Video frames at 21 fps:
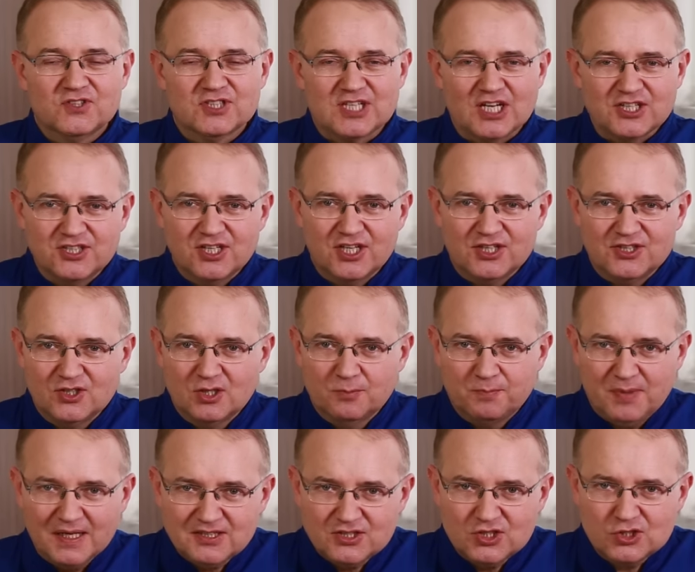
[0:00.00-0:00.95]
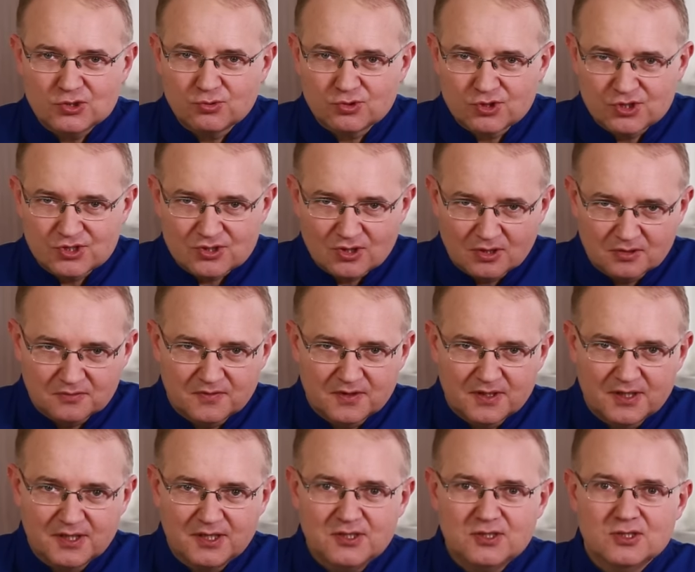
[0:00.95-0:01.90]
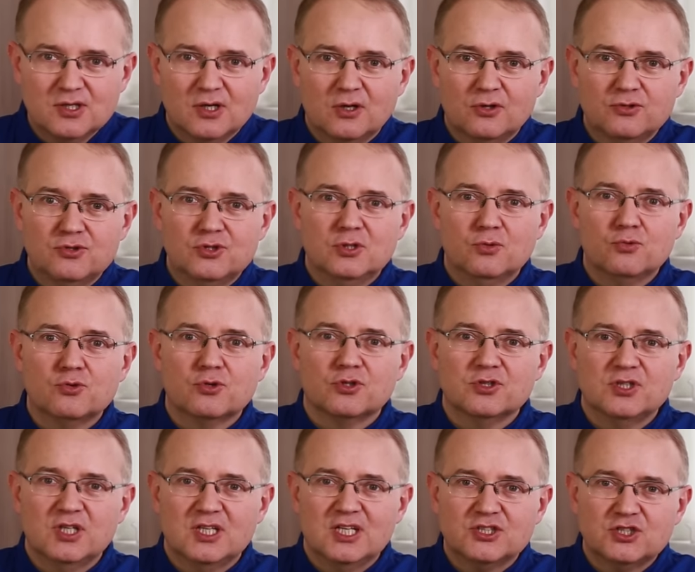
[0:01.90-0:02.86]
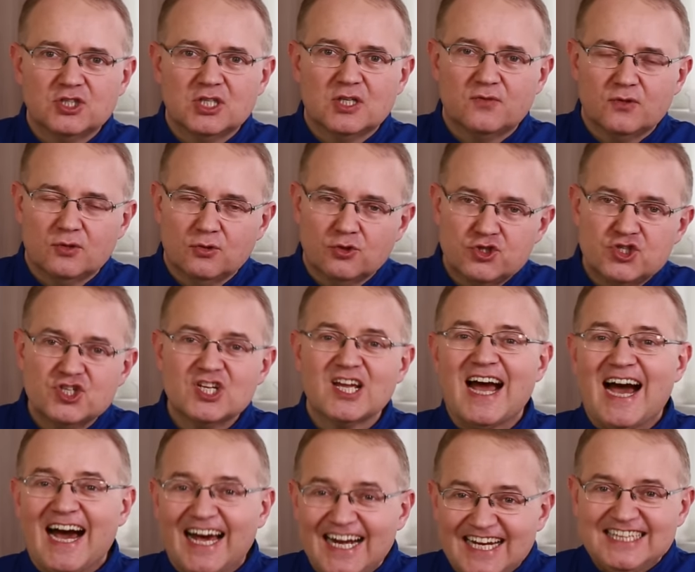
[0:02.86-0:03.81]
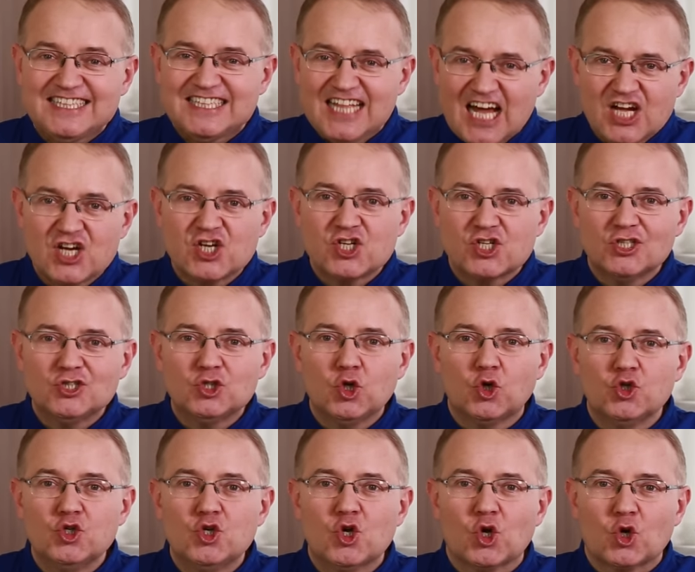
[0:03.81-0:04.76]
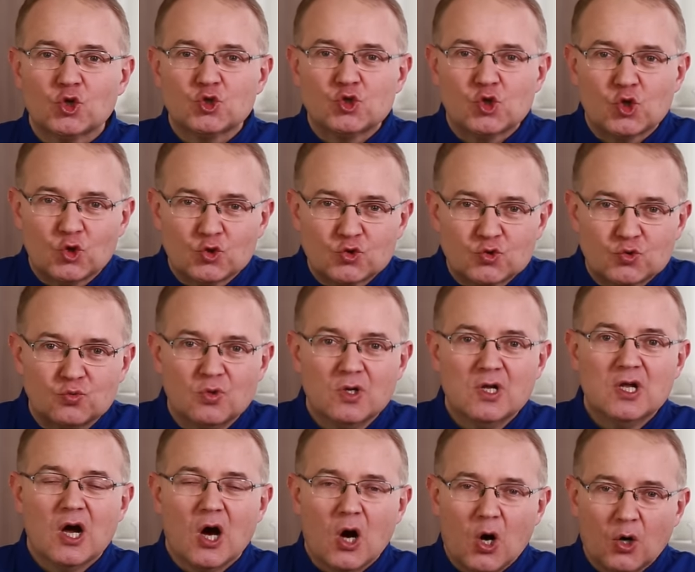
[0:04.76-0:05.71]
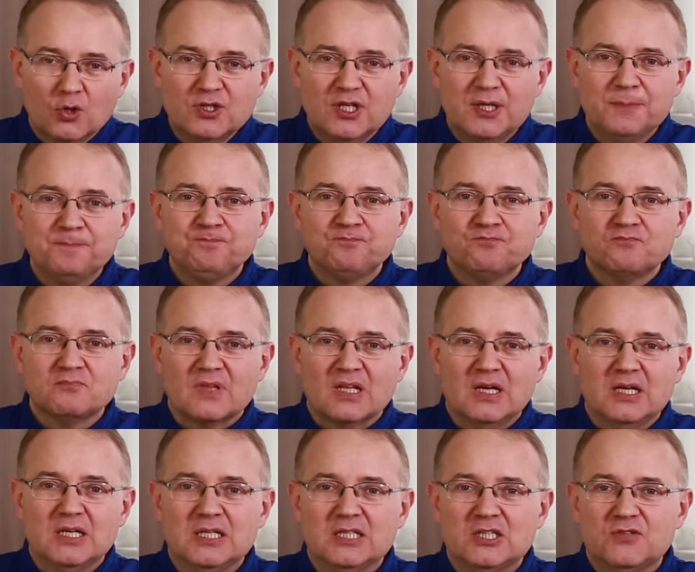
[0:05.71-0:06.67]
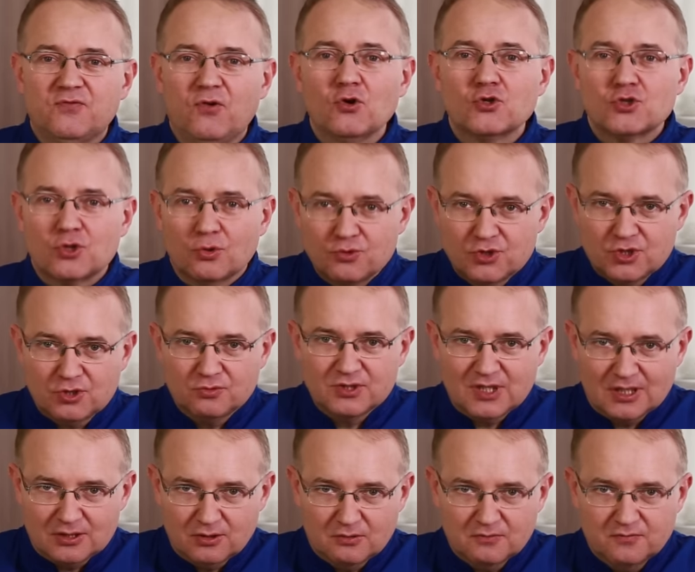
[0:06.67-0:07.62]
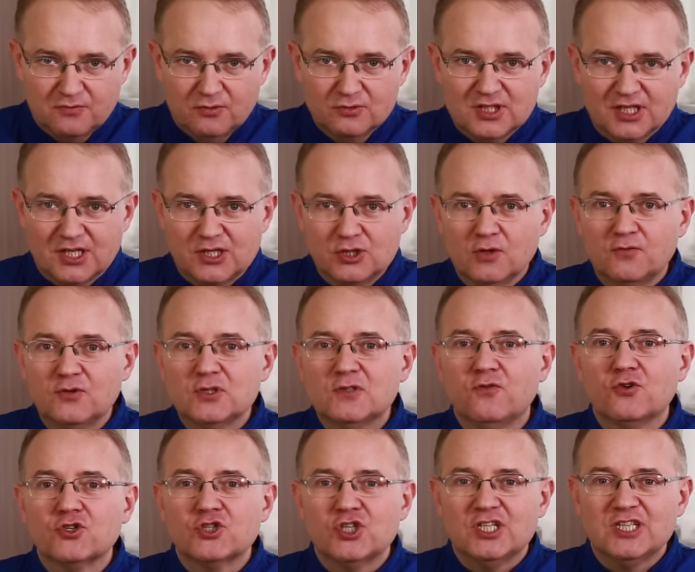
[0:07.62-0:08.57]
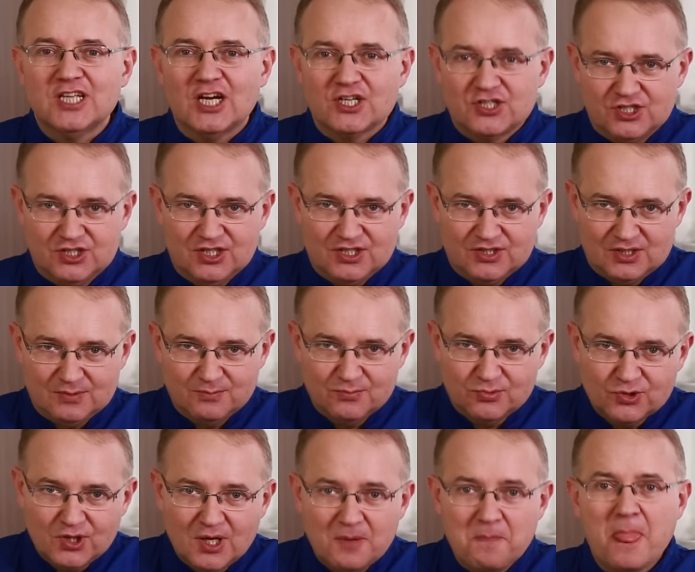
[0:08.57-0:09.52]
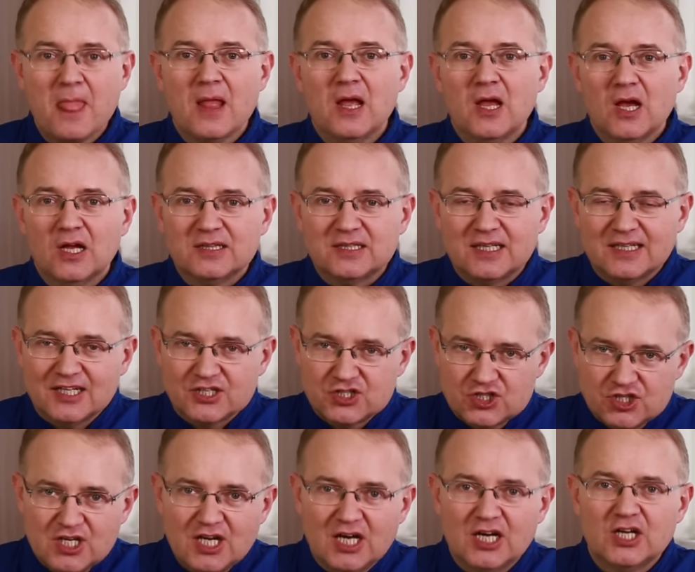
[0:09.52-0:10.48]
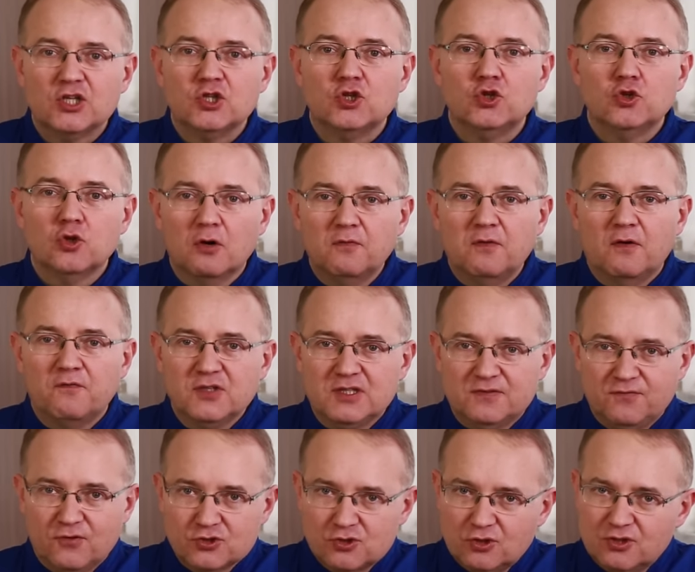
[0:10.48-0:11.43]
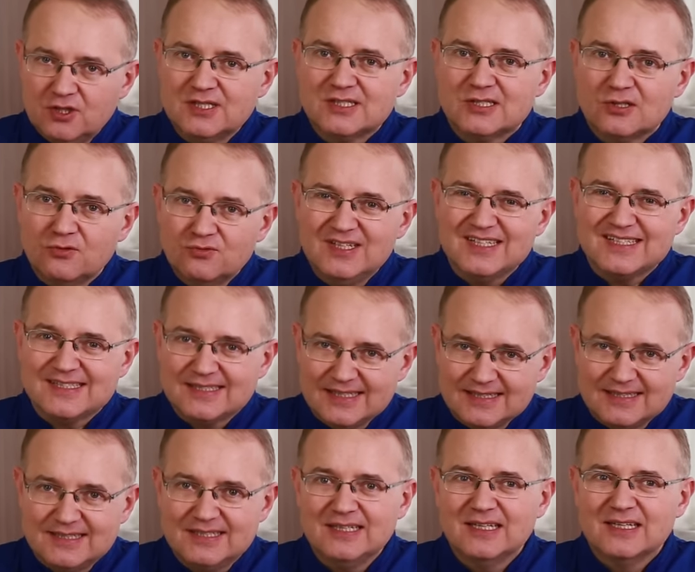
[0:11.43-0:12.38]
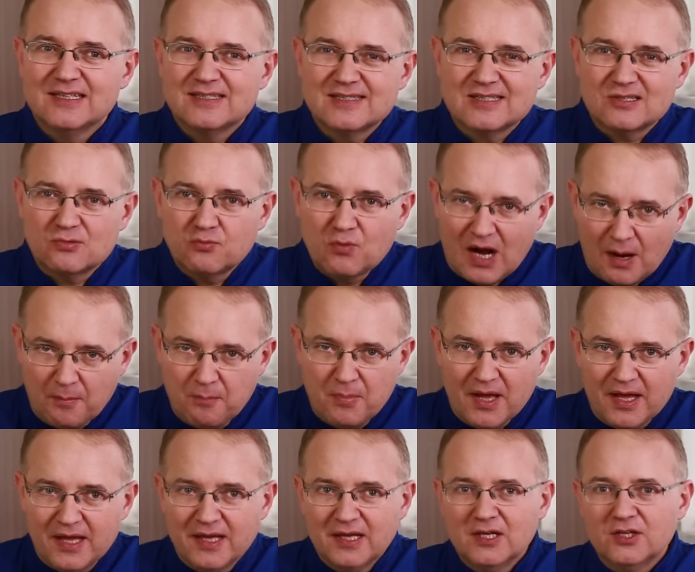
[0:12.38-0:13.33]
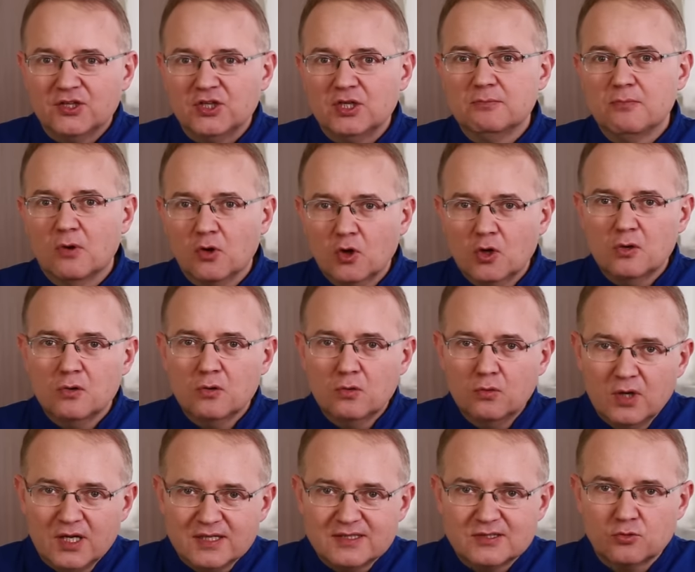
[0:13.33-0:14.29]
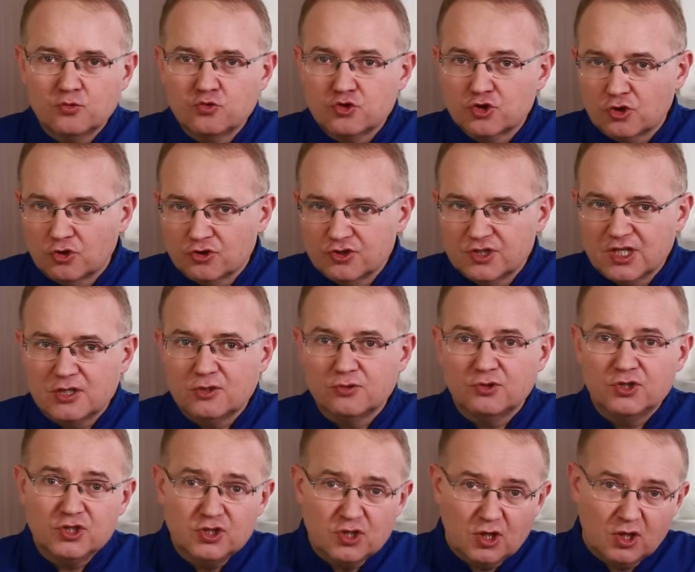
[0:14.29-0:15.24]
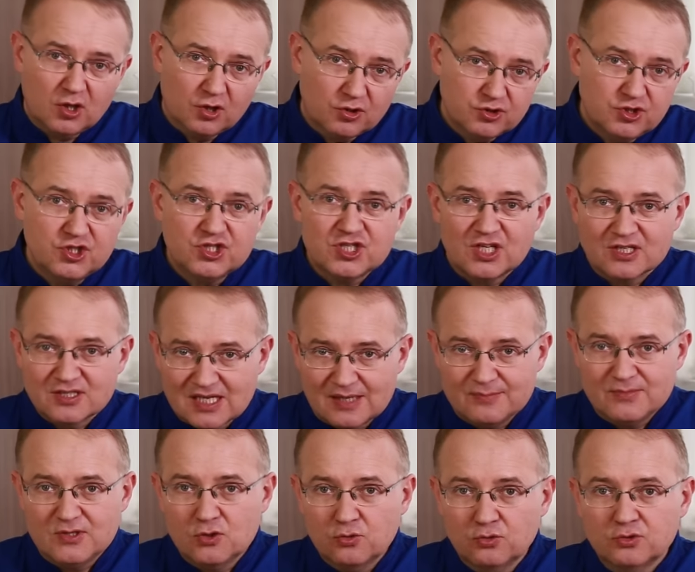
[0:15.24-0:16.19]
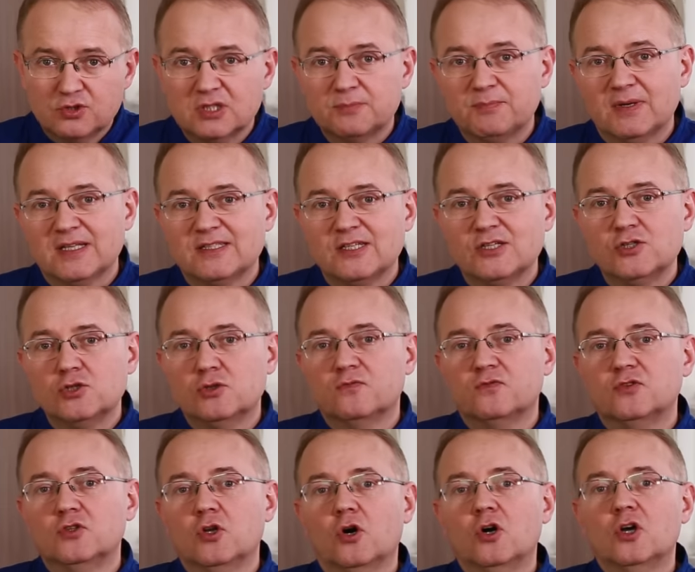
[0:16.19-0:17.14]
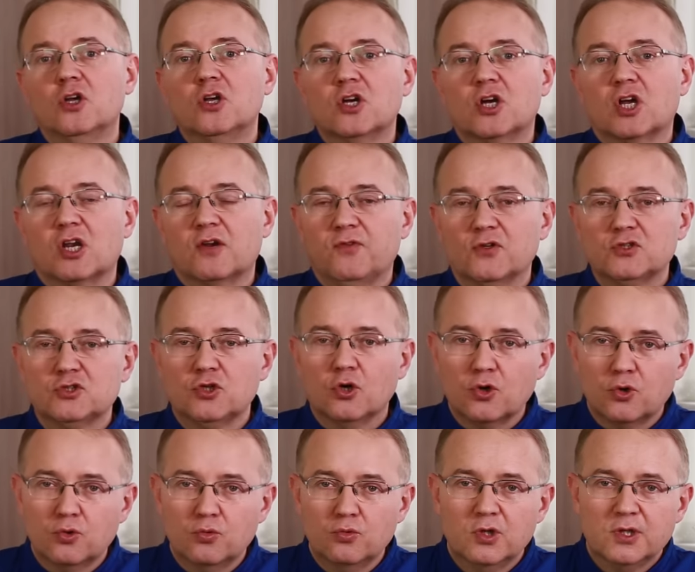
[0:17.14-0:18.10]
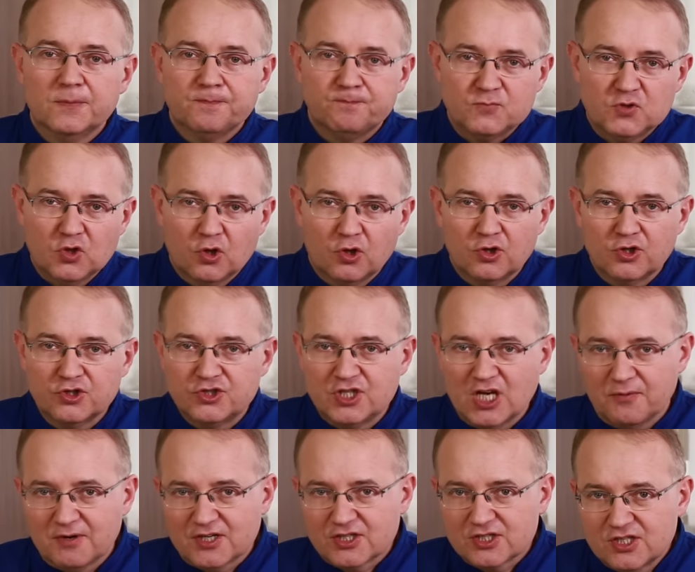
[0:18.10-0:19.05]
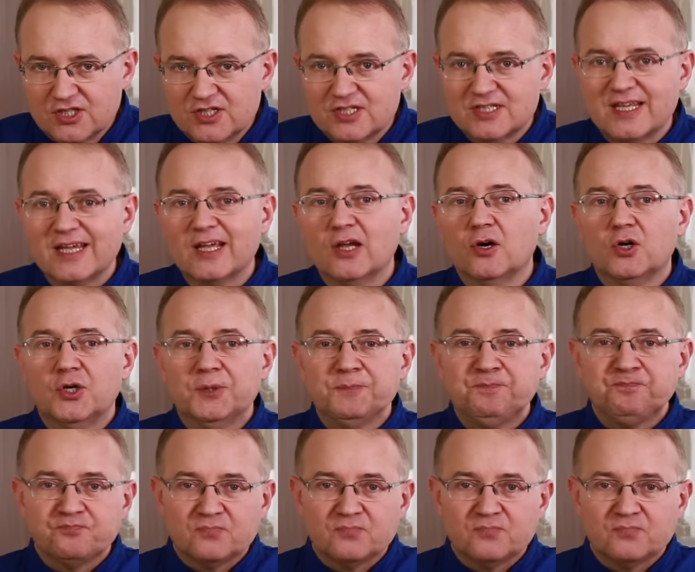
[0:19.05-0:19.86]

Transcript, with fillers: W czasie retinopatii cukrzycowej dochodzi do uszkodzenia naczyń krwionośnych, ale także do ich rozrostu. One e, tworzą się na nowo, takie nowotworzenie naczyń następuje, te naczynia nowo wytworzone są niestety słabe i mogą ulec uszkodzeniu i dochodzi czasami u tych pacjentów do krwotoku, do ciała szklistego.